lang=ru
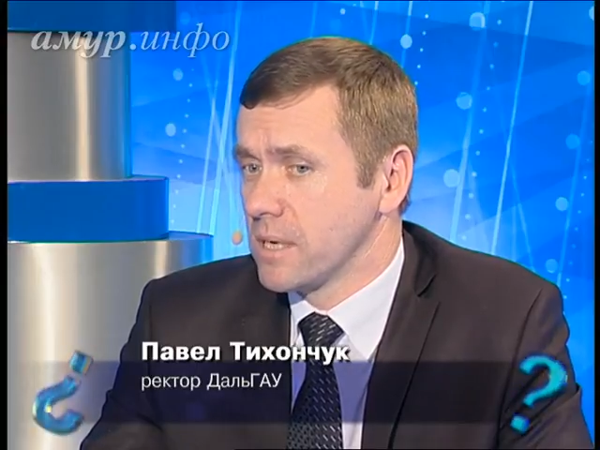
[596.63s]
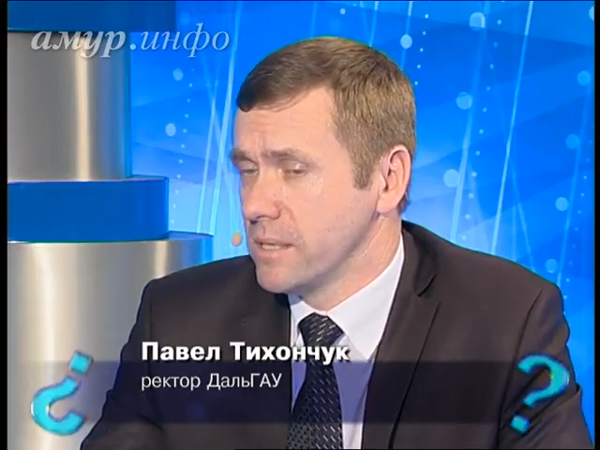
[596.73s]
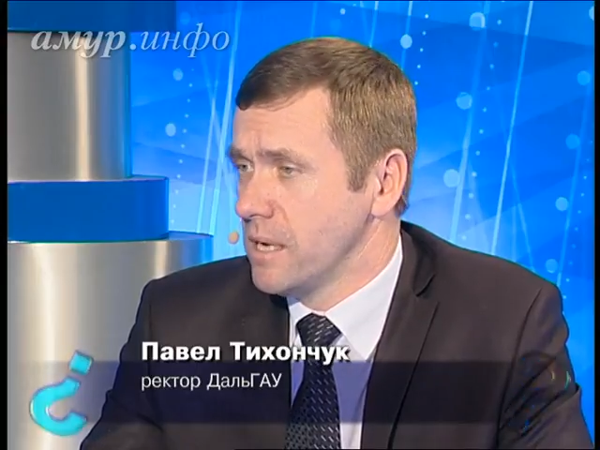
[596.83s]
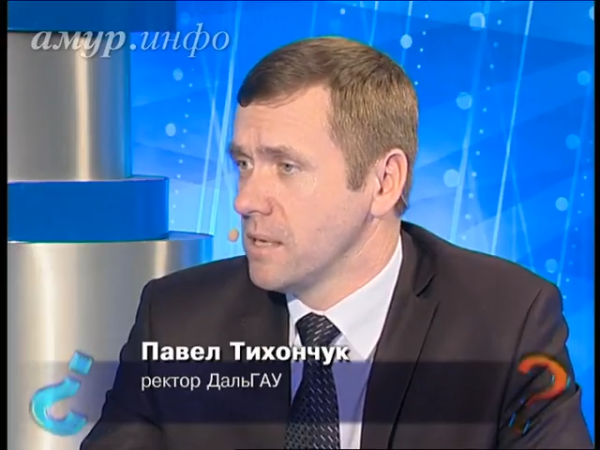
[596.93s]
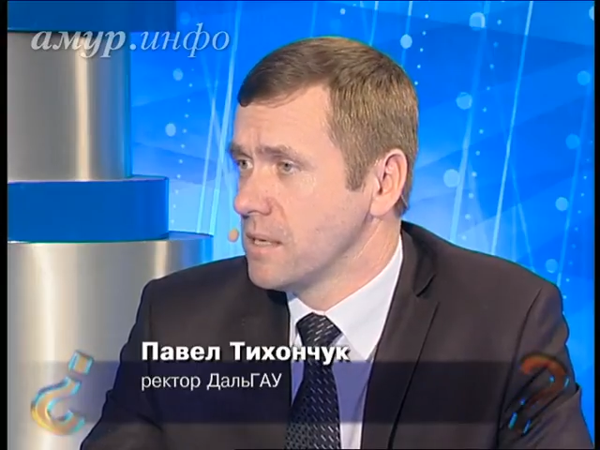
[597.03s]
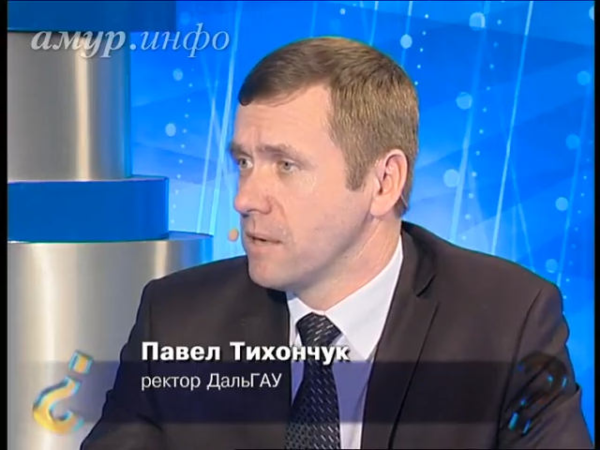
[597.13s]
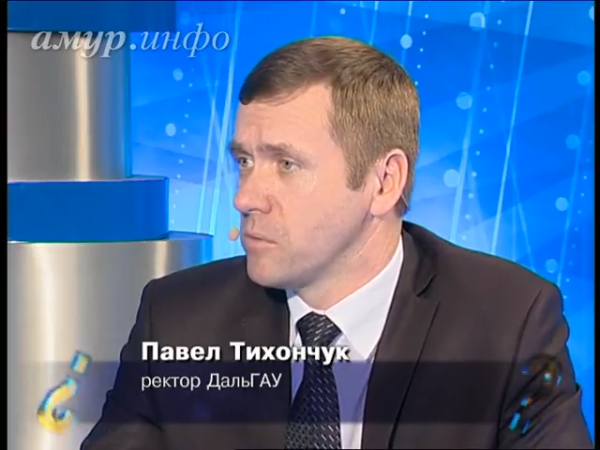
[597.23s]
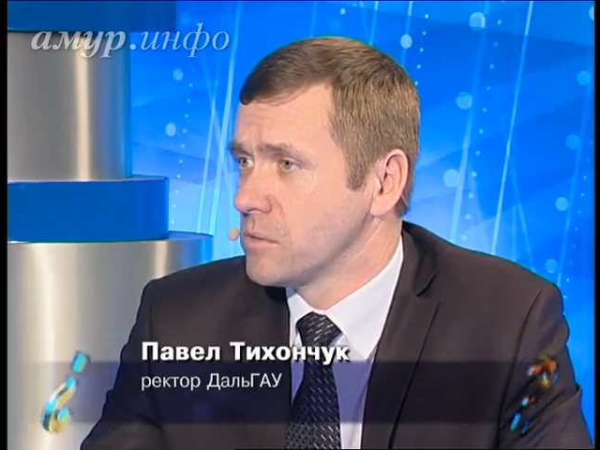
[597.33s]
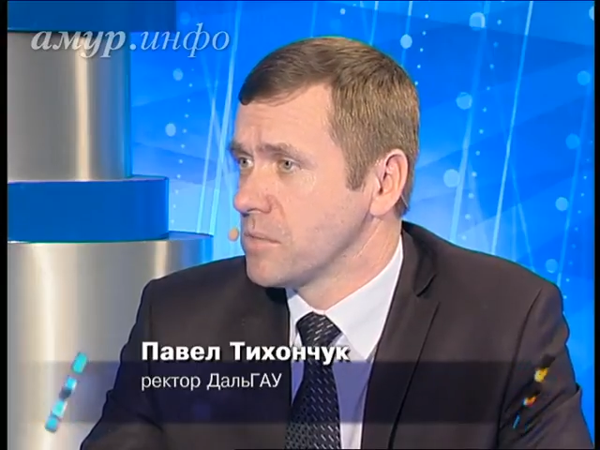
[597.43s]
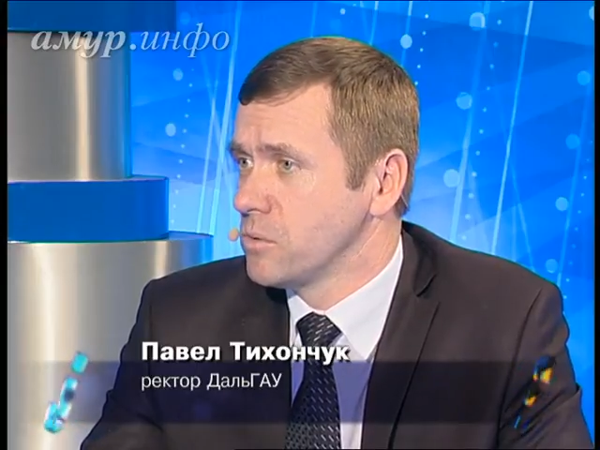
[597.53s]
Хотя, я, в
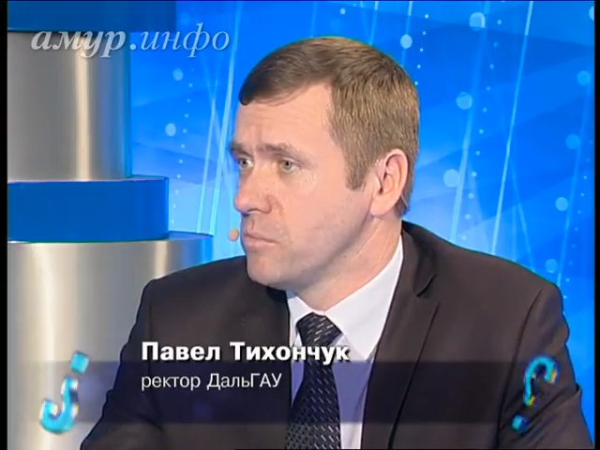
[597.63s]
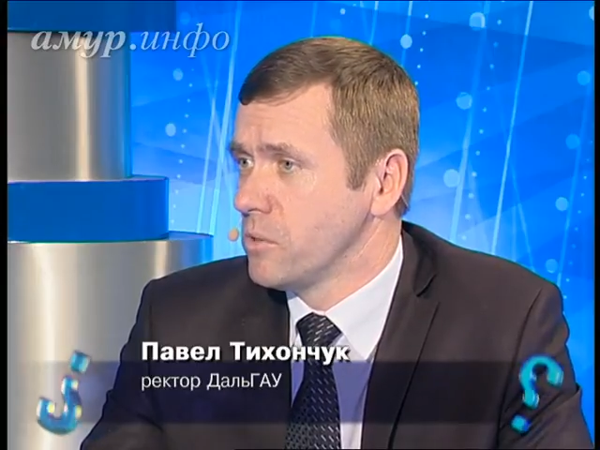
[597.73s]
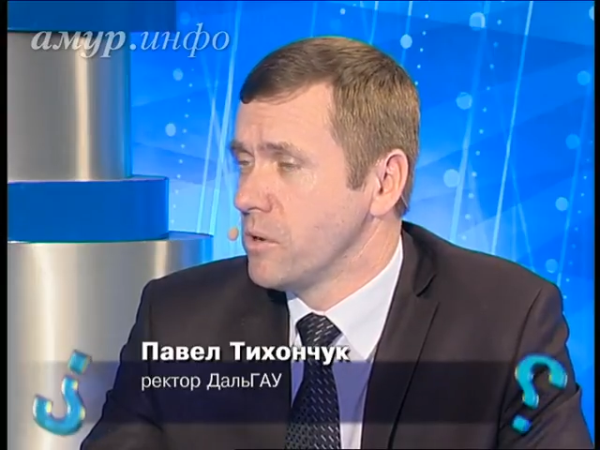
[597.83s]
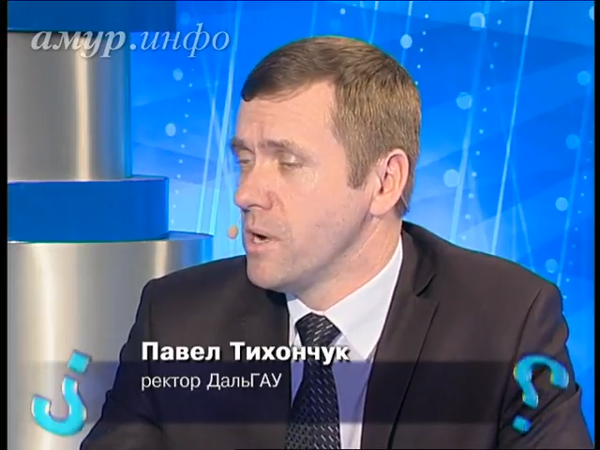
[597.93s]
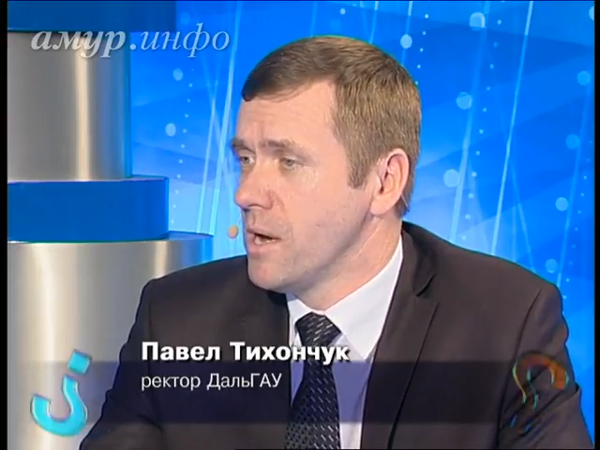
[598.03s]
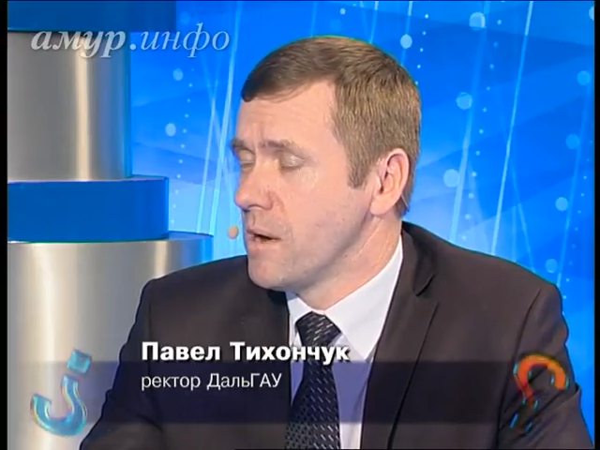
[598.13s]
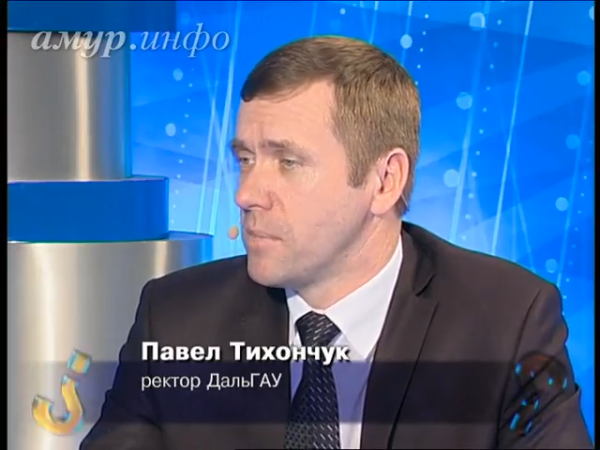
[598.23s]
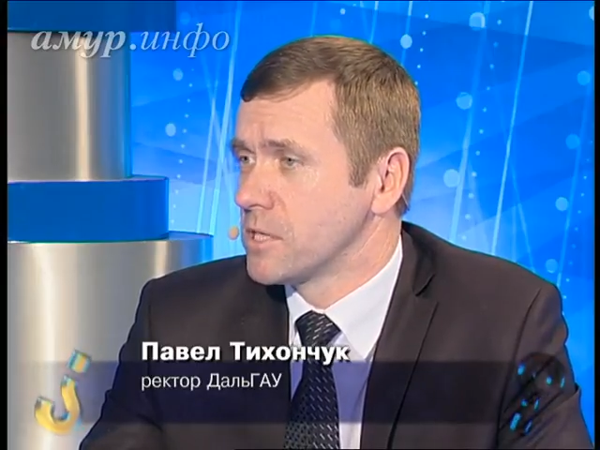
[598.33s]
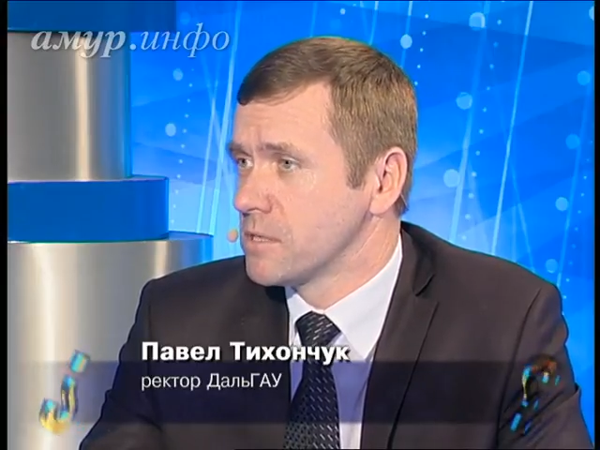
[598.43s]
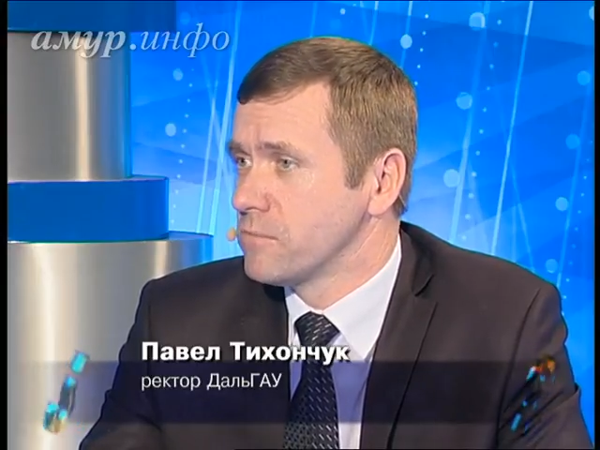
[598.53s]
общем-то, думаю,
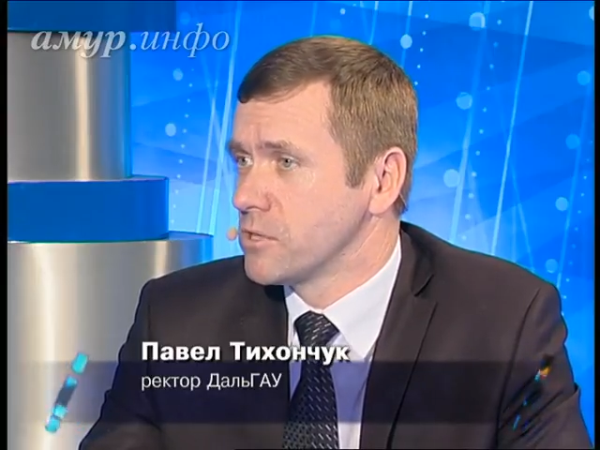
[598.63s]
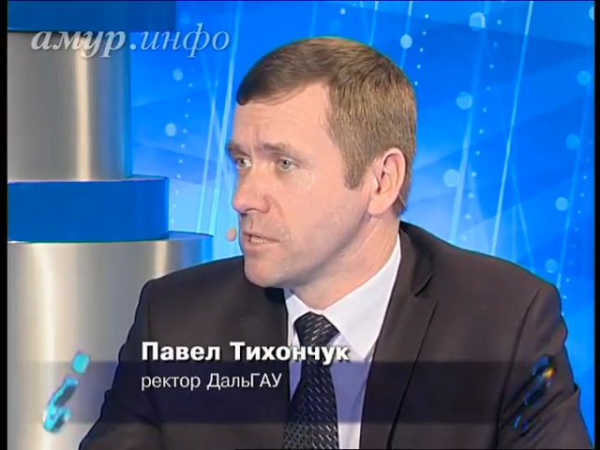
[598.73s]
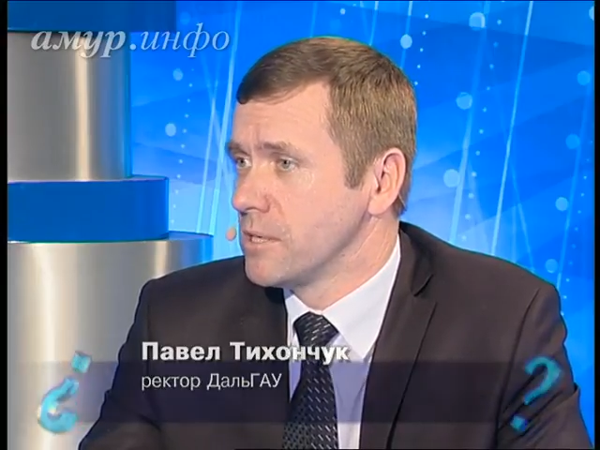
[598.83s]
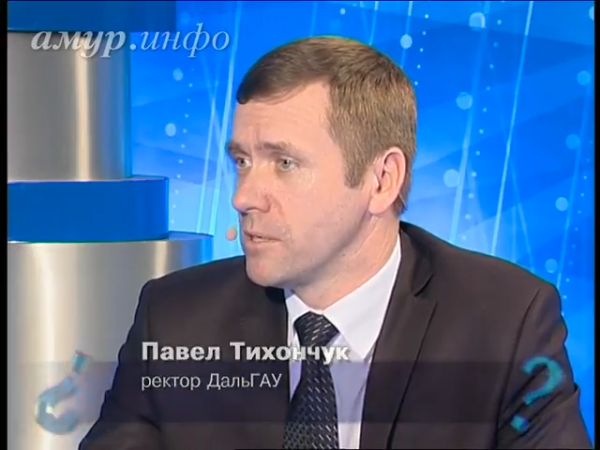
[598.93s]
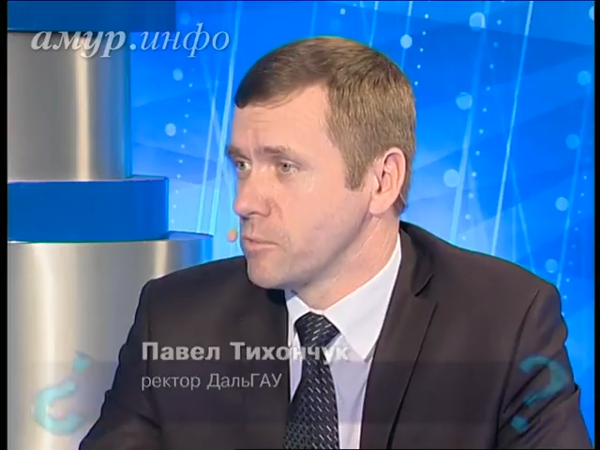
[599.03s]
большинство жителей